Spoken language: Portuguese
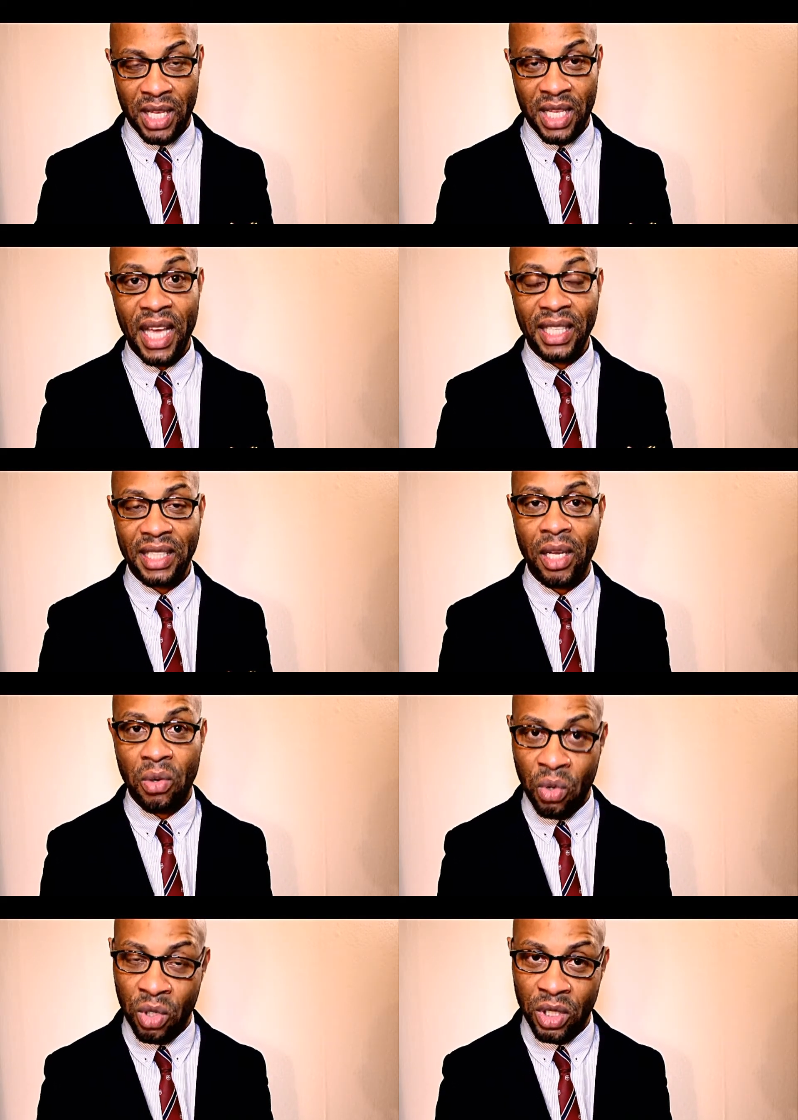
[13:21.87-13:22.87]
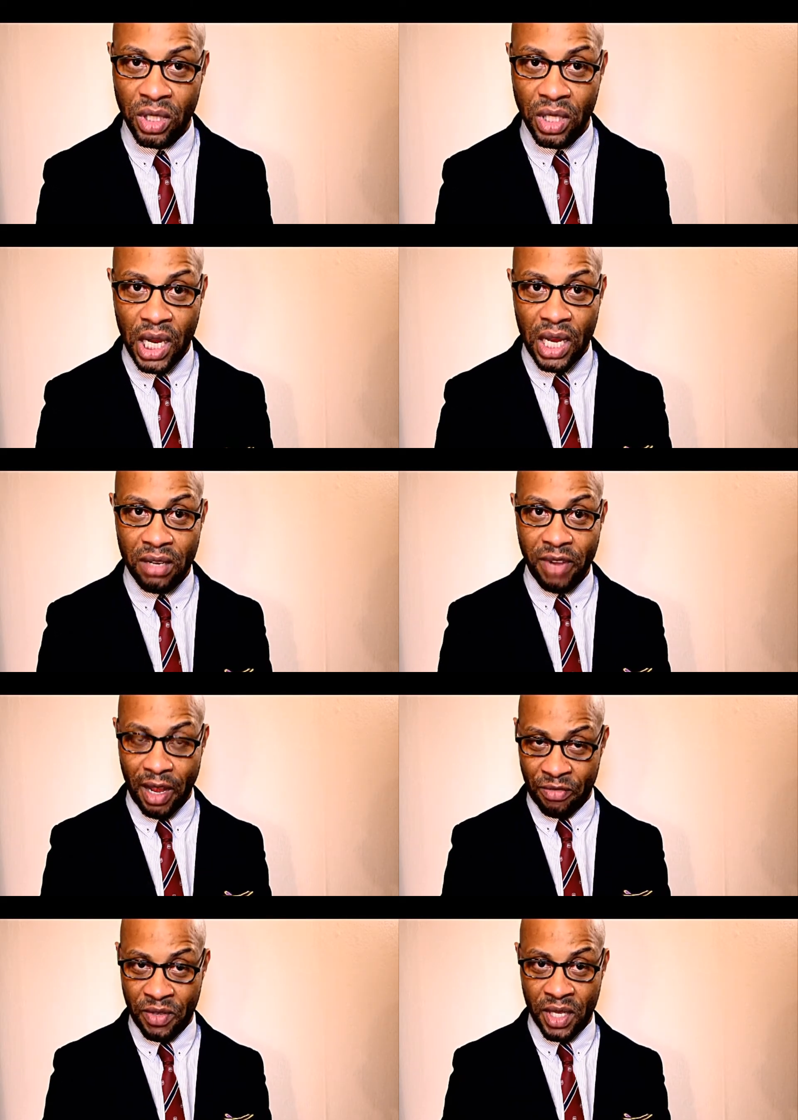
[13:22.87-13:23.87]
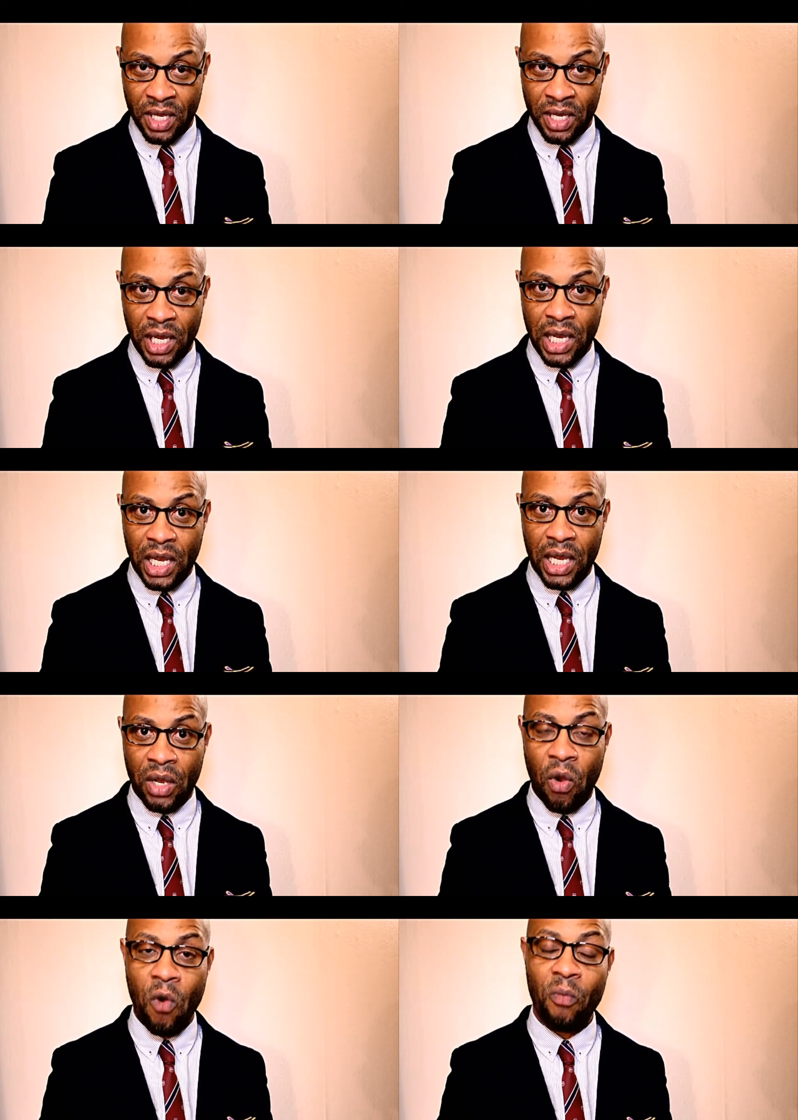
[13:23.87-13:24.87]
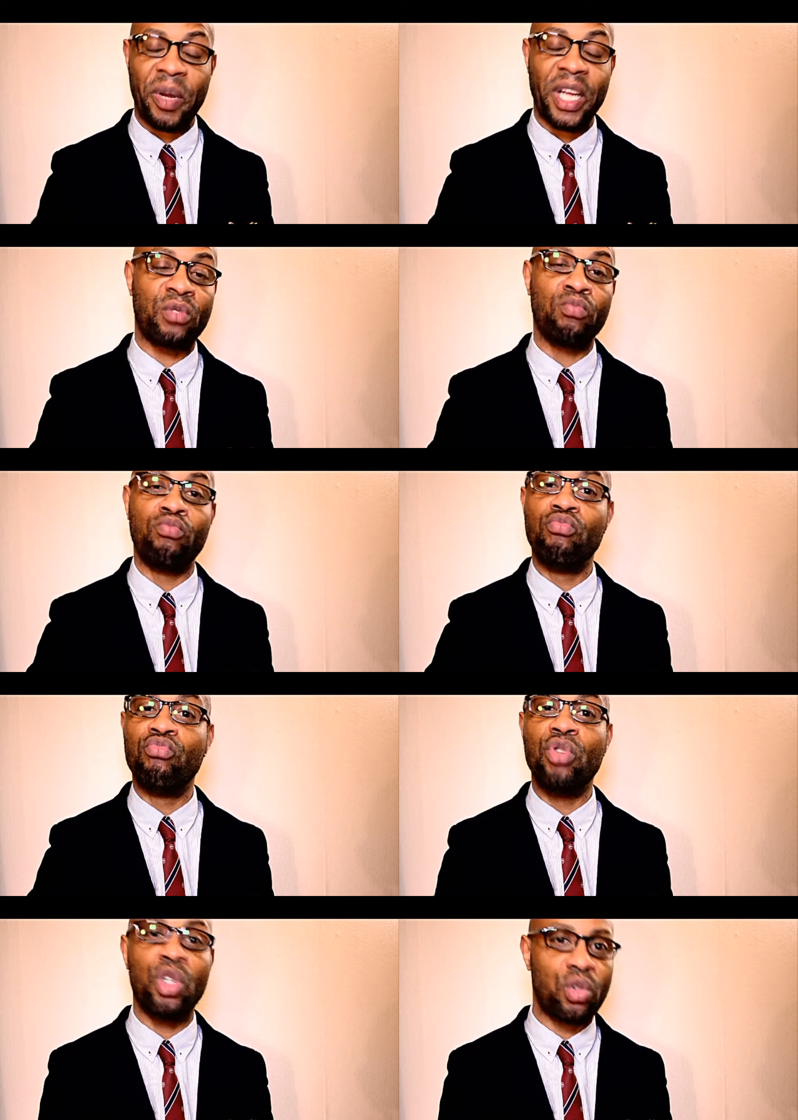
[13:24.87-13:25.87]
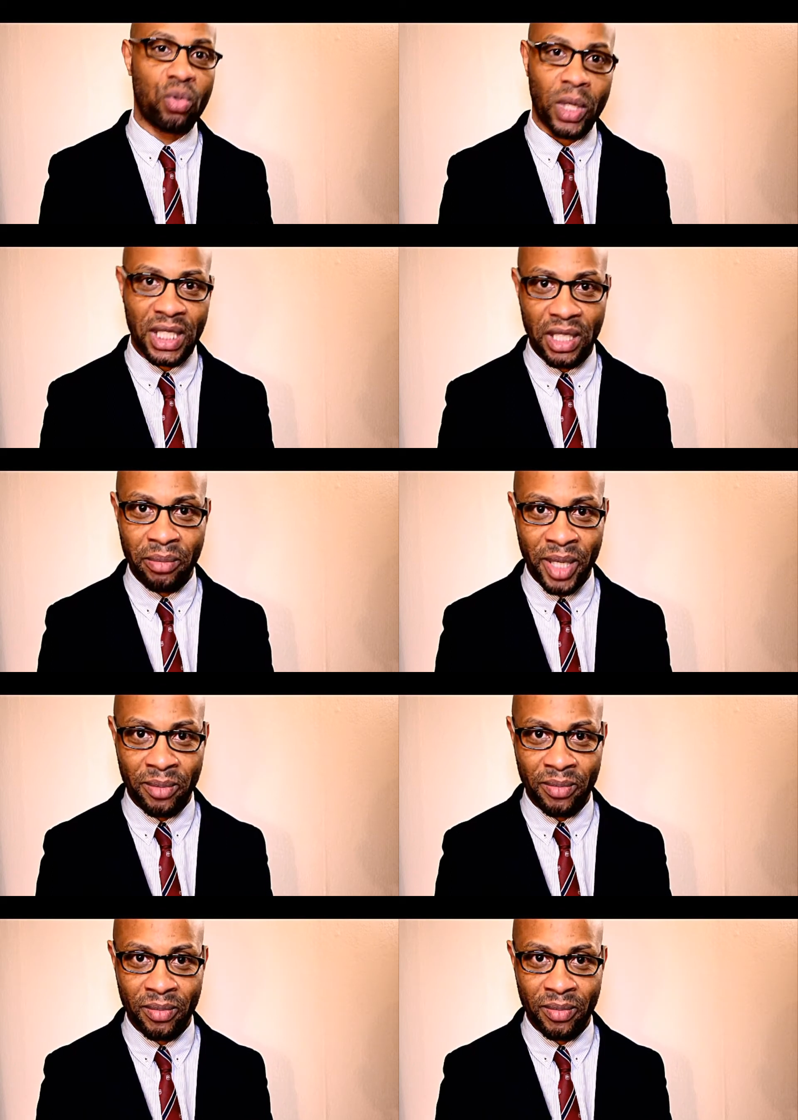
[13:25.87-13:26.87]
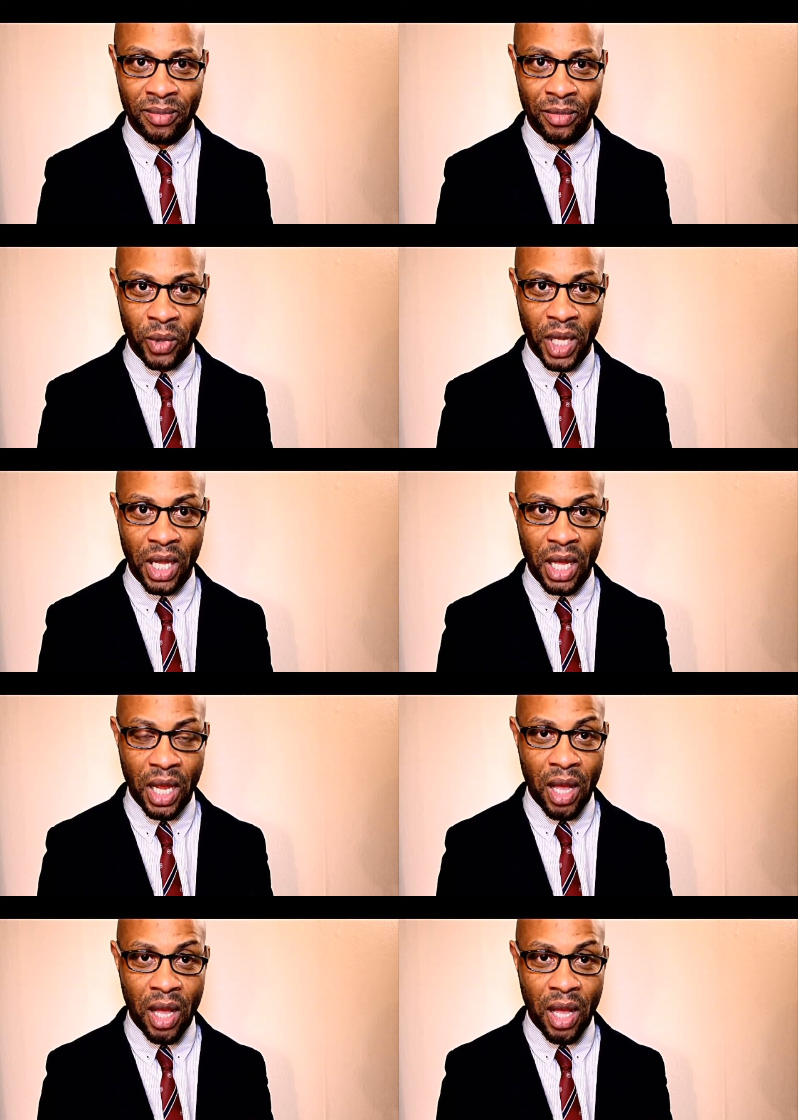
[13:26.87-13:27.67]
E esse arroz vai vir com um preço muito acima, né?